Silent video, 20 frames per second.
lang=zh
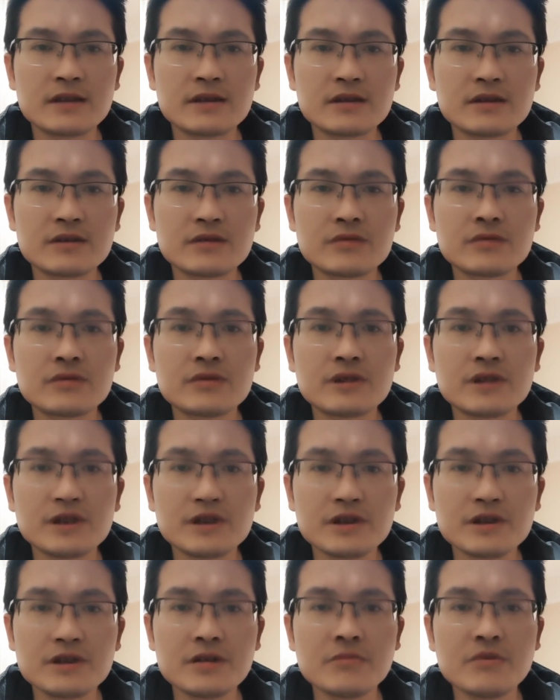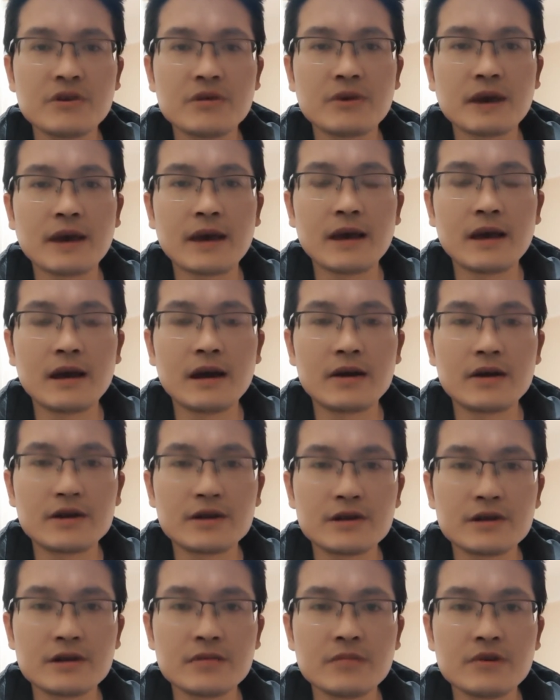这就属于零星蜜源啊，
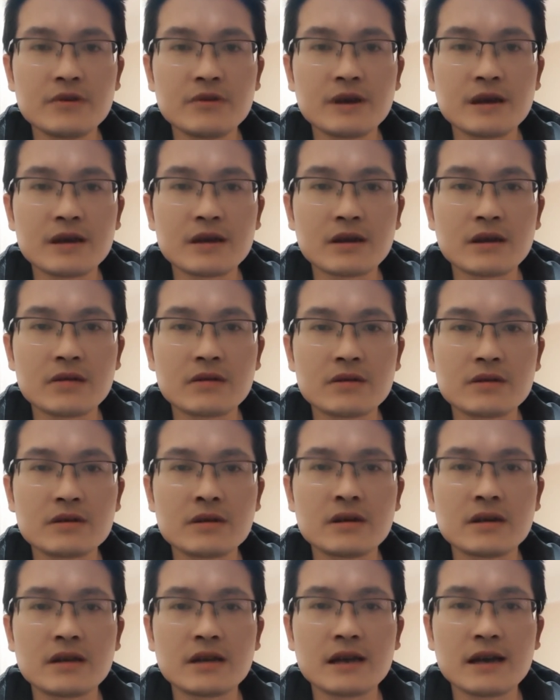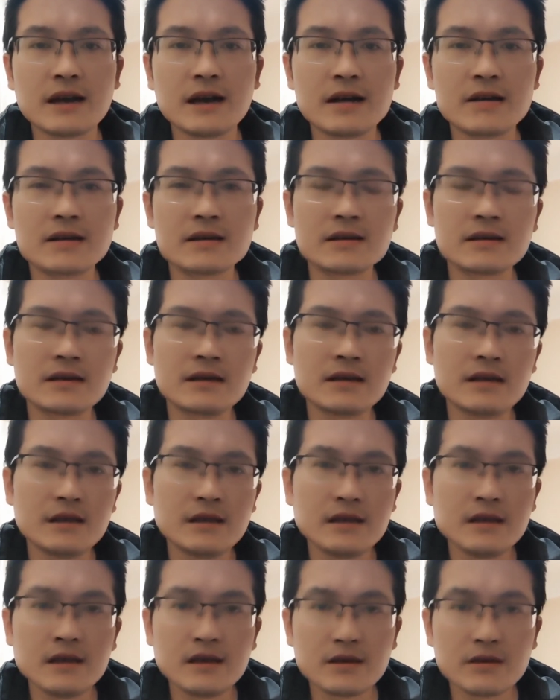零星蜜源、桃杏李啊这些
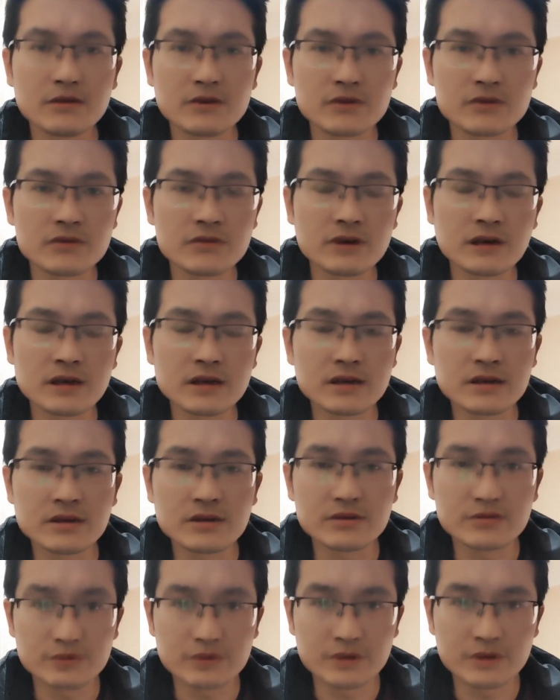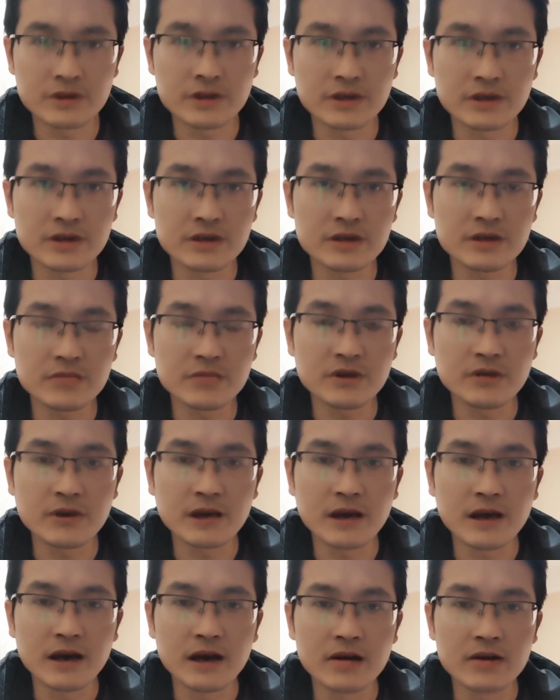果树啊，这些属于零星蜜
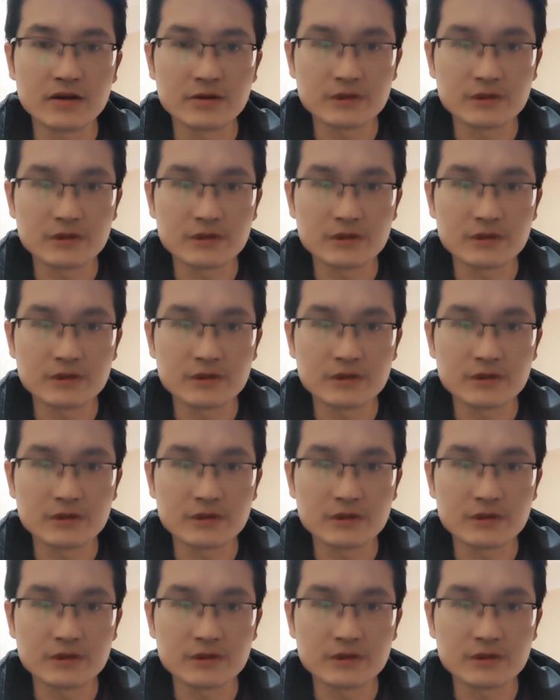源啊。